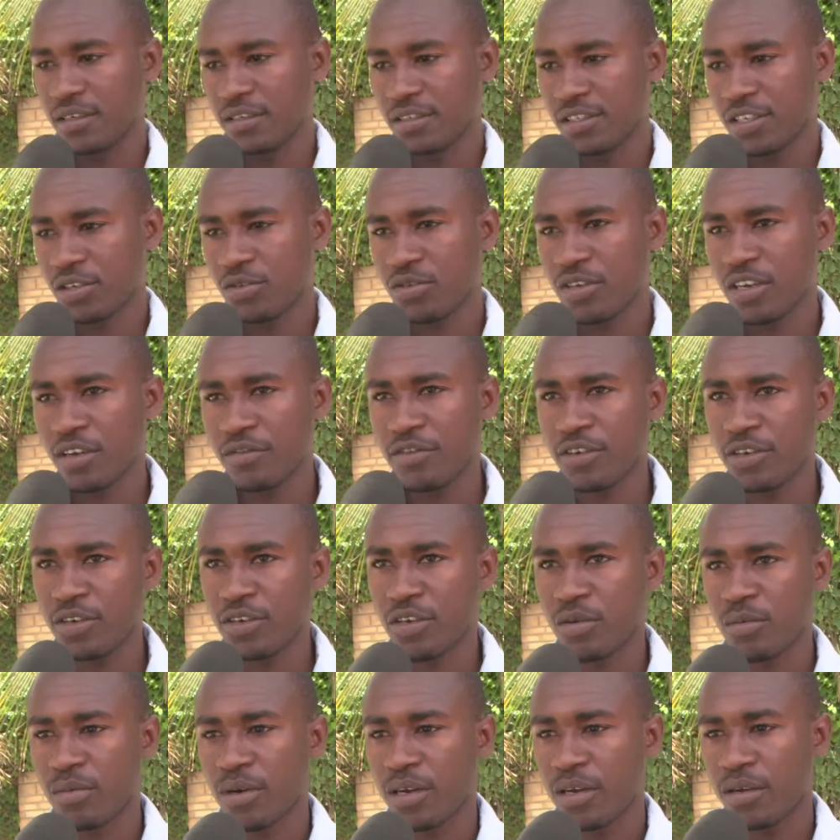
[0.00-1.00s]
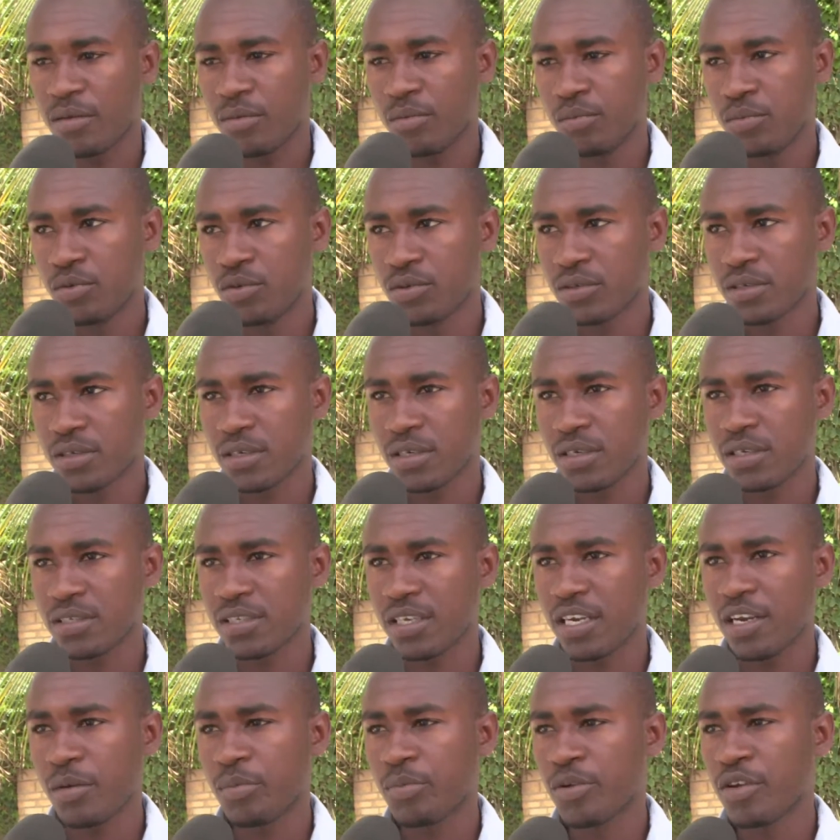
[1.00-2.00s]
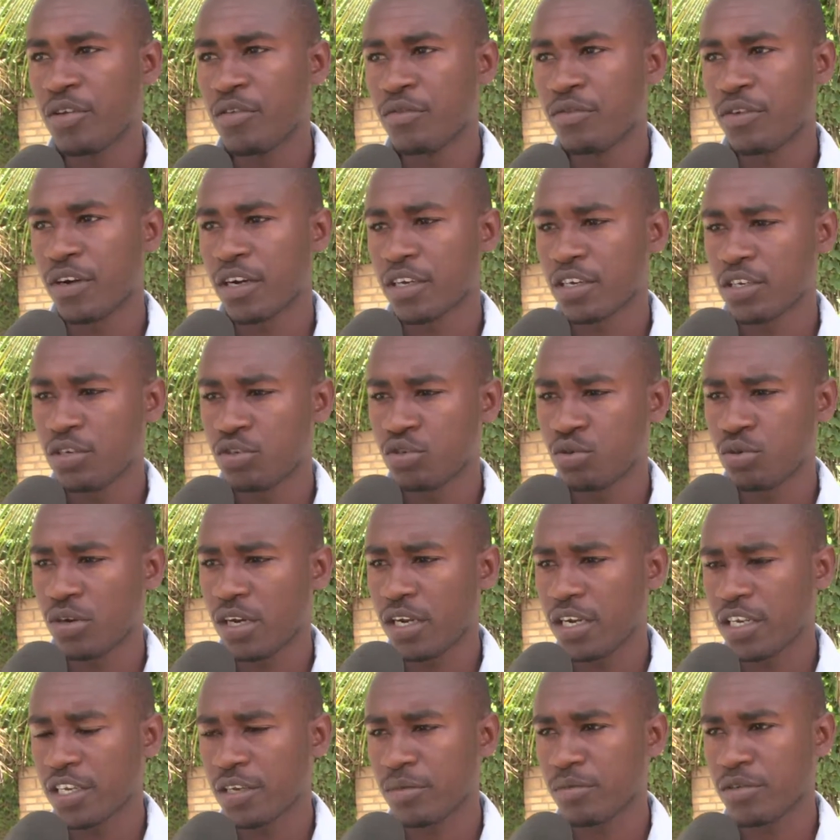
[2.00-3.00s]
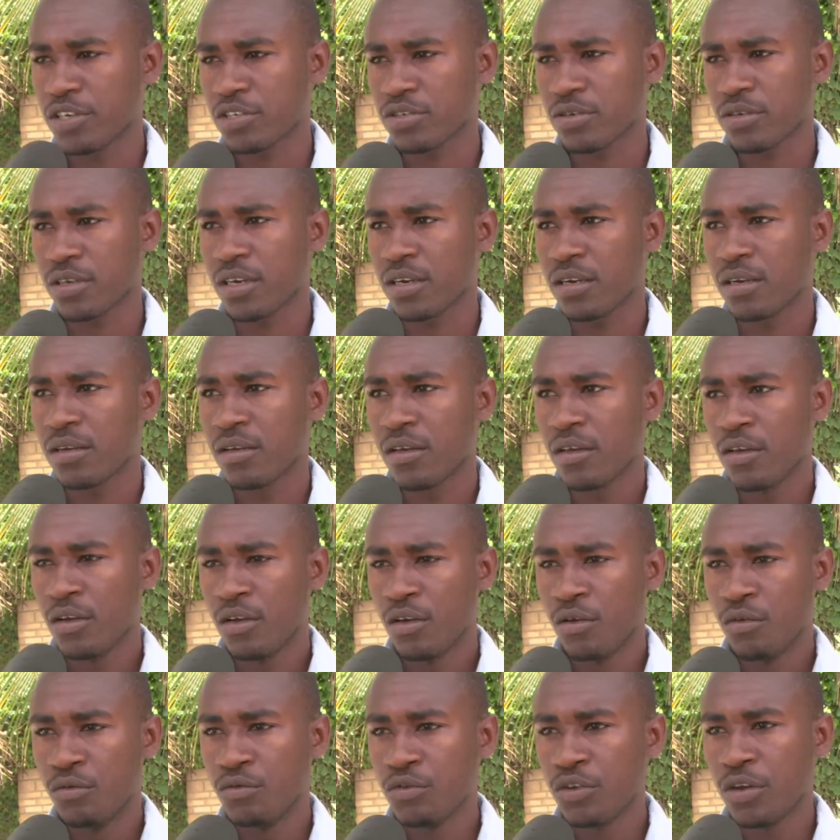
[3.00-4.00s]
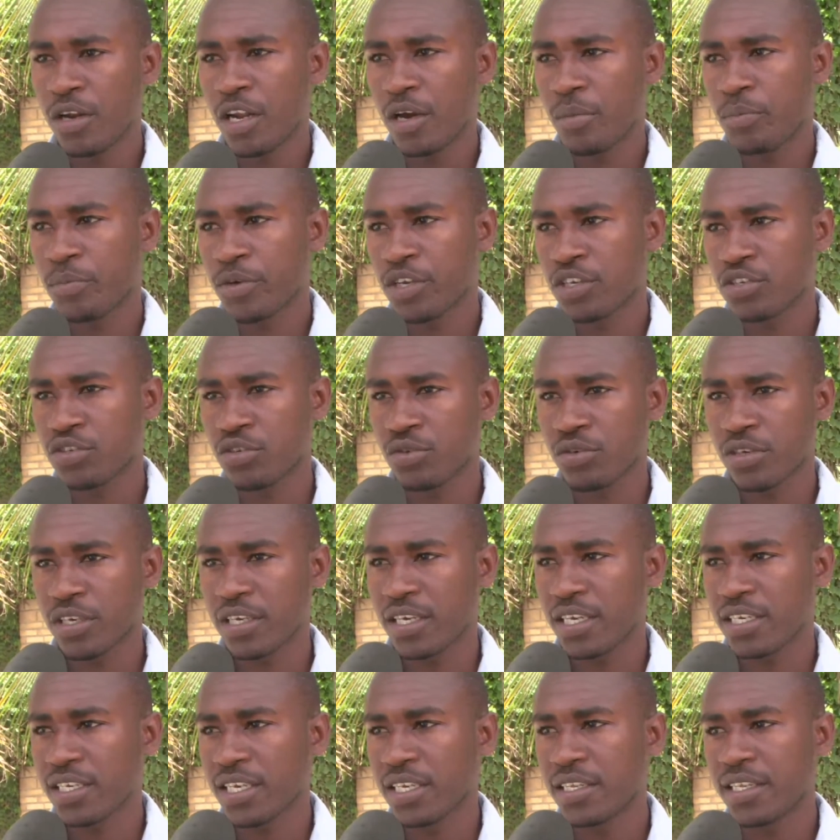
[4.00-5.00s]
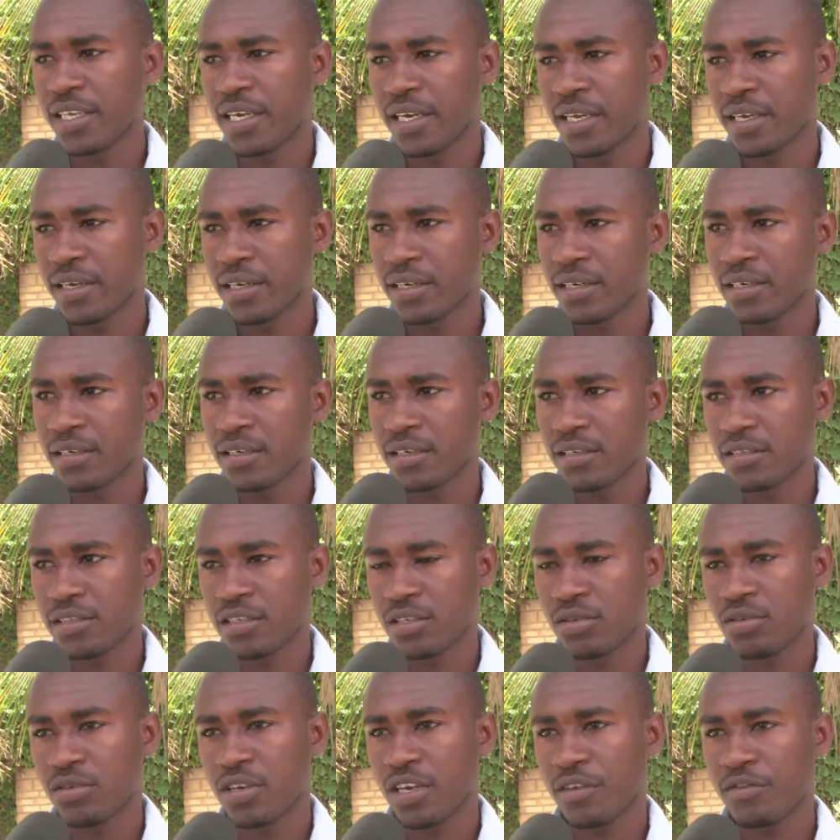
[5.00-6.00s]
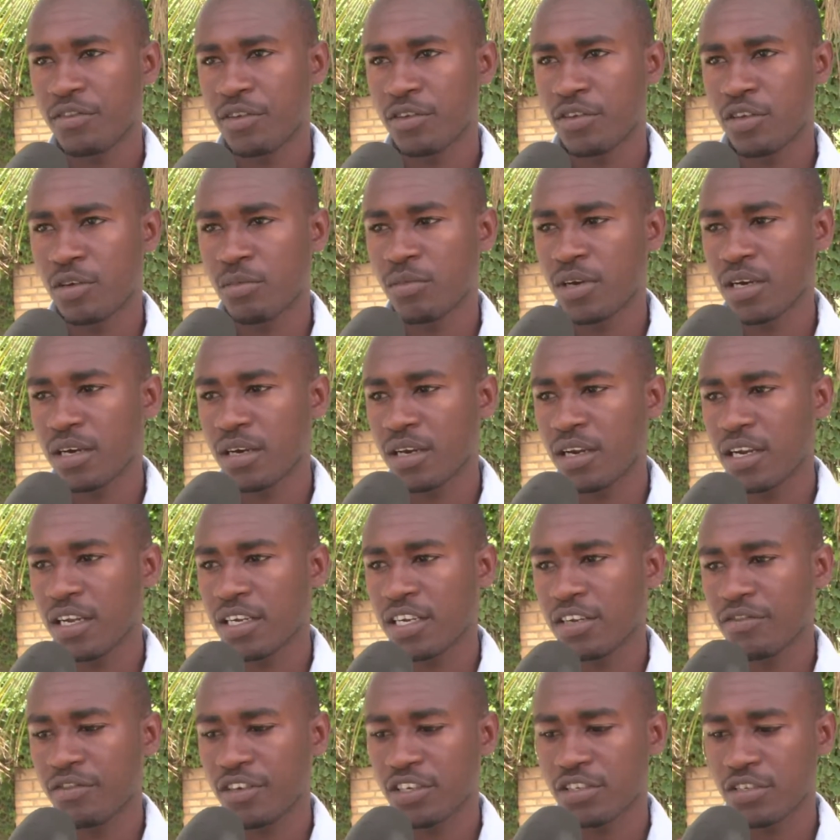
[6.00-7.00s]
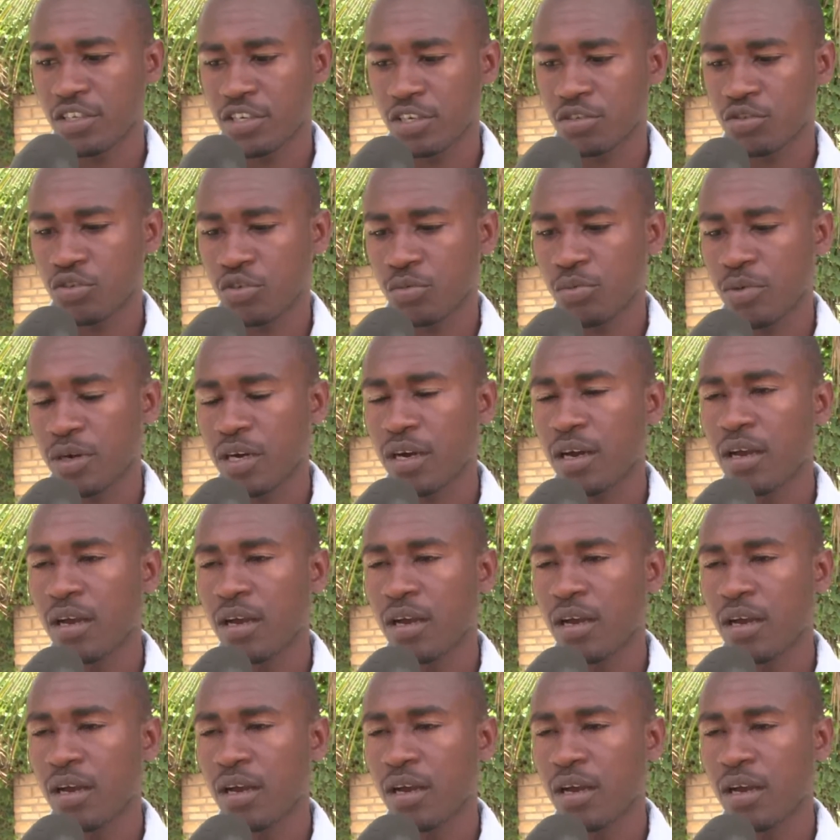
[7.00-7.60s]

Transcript: C'est tout à fait normal, puisque c'est la première fois qu'ils jouent à l'équipe nationale. Vu la pression qui était derrière eux, c'est tout à fait normal que la défense ne ressure pas.